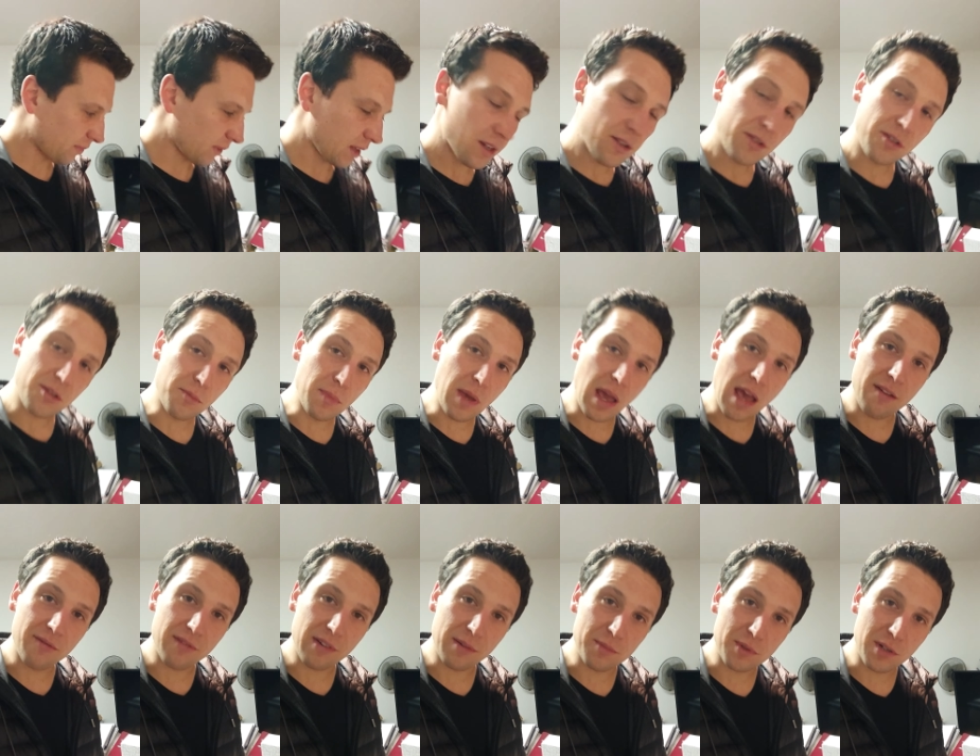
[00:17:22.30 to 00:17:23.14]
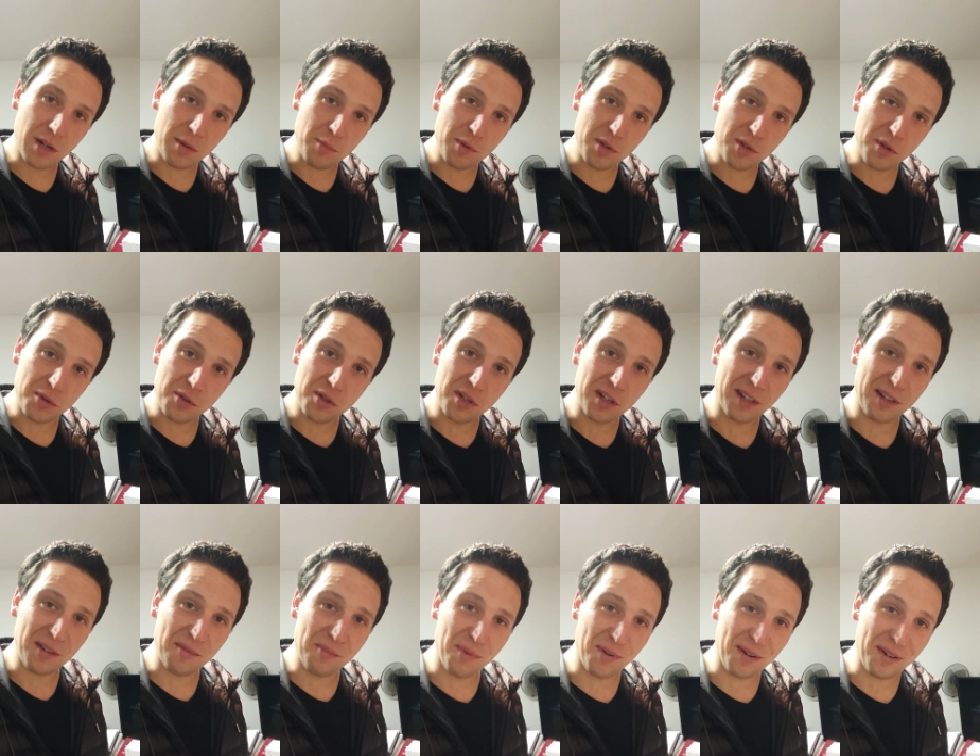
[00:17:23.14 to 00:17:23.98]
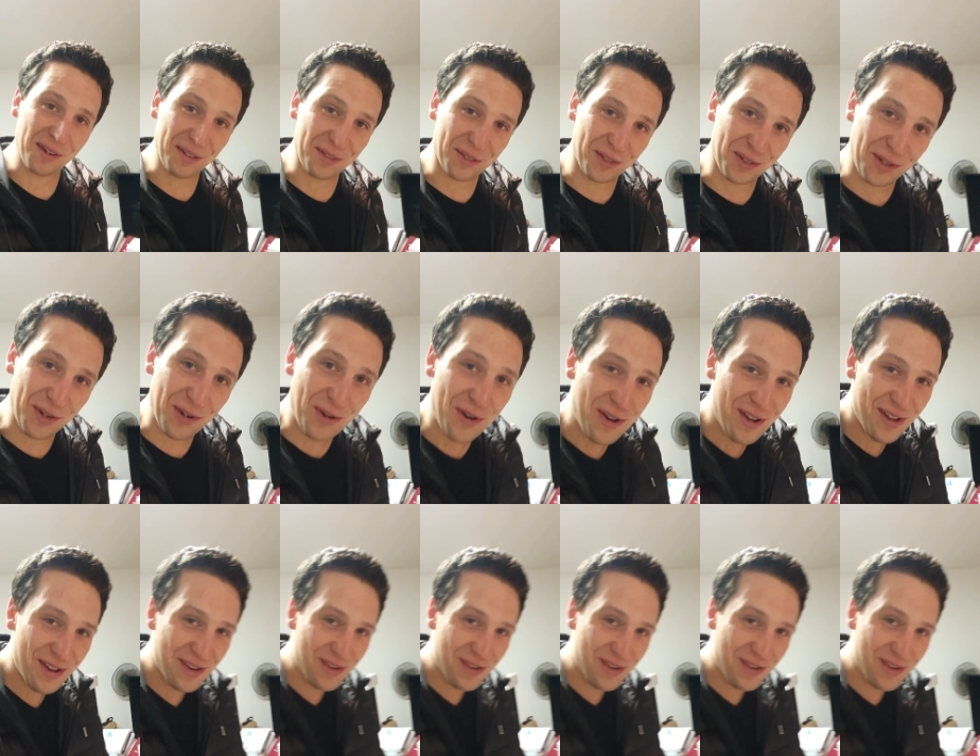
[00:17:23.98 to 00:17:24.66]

Zresztą miałem wam zrobić odcinek o brloczku